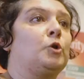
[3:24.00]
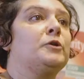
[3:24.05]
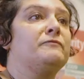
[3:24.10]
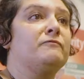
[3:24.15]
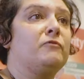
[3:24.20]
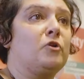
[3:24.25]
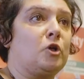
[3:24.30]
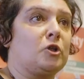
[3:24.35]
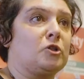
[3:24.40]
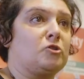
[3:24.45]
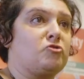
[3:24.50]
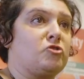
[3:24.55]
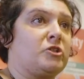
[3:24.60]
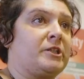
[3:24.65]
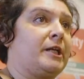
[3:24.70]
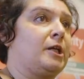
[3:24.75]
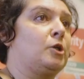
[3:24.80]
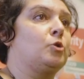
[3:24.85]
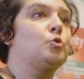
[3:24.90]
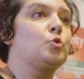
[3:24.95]

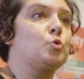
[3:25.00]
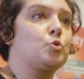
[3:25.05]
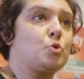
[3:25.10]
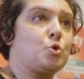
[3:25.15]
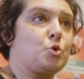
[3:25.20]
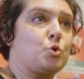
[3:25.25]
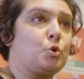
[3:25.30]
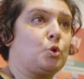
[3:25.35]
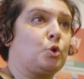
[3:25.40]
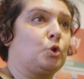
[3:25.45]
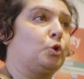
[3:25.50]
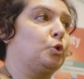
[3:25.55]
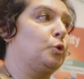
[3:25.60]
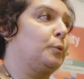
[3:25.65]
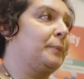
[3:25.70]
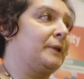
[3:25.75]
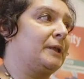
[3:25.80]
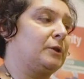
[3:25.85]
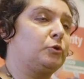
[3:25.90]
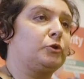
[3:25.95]
coinvolgere non solo
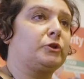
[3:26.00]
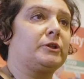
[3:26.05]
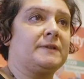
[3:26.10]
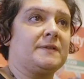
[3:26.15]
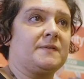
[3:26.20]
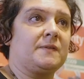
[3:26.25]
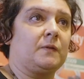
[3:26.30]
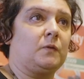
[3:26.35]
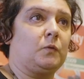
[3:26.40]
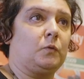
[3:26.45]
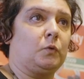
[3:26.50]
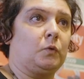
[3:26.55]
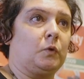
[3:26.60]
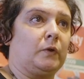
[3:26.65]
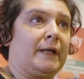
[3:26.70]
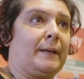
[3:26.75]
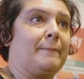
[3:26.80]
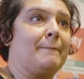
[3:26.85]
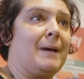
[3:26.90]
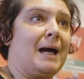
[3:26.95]
l'operatore di
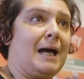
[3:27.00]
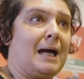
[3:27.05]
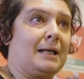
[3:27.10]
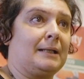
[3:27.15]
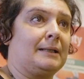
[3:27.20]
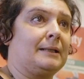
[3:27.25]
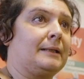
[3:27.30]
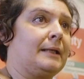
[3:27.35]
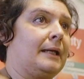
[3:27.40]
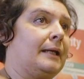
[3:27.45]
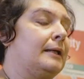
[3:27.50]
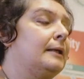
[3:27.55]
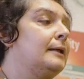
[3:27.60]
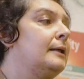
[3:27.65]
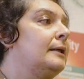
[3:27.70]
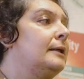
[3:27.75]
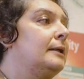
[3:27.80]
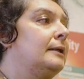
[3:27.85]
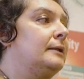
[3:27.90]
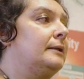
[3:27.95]
settore, ma anche
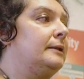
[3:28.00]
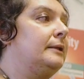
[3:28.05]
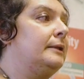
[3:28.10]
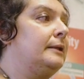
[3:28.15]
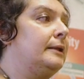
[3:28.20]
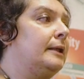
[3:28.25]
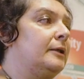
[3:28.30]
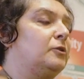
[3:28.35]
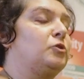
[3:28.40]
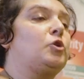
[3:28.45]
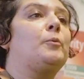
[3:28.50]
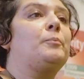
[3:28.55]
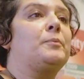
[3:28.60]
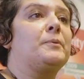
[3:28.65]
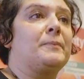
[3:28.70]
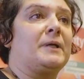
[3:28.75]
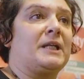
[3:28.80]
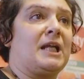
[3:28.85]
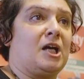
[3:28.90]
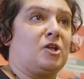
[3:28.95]
il
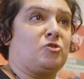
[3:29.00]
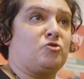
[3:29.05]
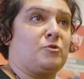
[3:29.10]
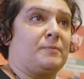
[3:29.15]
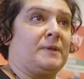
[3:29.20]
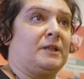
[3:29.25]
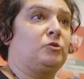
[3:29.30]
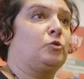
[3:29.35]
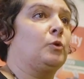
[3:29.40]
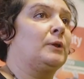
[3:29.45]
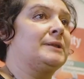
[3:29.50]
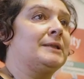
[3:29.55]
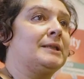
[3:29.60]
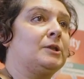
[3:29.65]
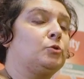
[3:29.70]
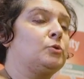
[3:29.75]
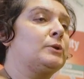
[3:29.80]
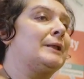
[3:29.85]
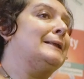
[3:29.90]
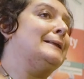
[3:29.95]
top management o
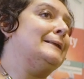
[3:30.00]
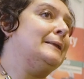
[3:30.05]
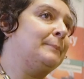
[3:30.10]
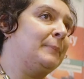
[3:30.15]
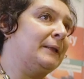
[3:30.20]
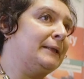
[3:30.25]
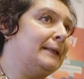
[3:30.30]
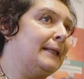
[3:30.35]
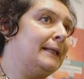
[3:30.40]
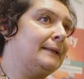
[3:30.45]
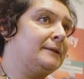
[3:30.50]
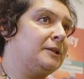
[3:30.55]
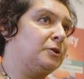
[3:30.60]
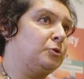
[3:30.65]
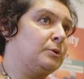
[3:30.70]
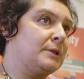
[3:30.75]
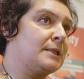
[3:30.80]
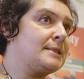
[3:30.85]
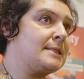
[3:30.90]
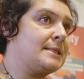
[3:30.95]
addirittura il
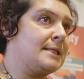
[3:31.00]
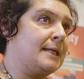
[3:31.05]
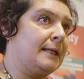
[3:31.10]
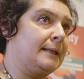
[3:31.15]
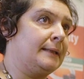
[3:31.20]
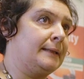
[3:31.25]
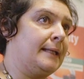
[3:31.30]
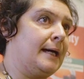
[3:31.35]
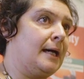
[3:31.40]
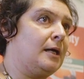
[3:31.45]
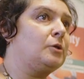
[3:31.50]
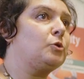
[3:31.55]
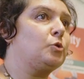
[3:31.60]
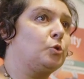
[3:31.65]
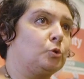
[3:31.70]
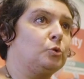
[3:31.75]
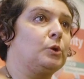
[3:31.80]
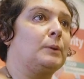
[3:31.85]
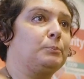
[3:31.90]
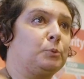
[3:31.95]
dipendente di un'azienda
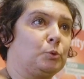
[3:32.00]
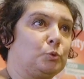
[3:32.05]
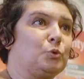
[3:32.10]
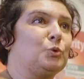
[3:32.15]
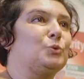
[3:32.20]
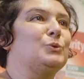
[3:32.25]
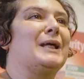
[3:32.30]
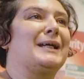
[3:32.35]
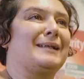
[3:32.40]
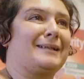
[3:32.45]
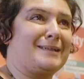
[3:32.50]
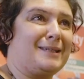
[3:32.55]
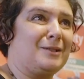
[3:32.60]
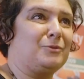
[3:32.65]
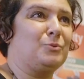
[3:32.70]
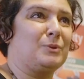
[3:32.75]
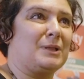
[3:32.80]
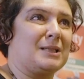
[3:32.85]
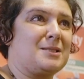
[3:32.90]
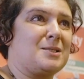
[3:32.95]
con appunto una
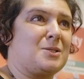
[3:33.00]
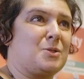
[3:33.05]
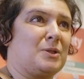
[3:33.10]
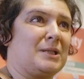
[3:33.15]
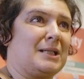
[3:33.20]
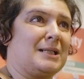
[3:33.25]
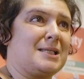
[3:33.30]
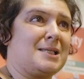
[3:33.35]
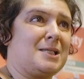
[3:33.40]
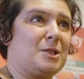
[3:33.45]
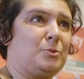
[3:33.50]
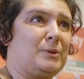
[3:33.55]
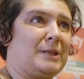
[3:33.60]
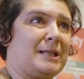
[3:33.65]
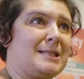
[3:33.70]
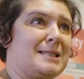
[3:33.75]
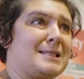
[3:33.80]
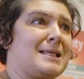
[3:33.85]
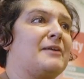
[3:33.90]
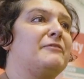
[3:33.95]
rieducazione alla
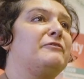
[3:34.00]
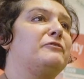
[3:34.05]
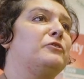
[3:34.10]
sicurezza è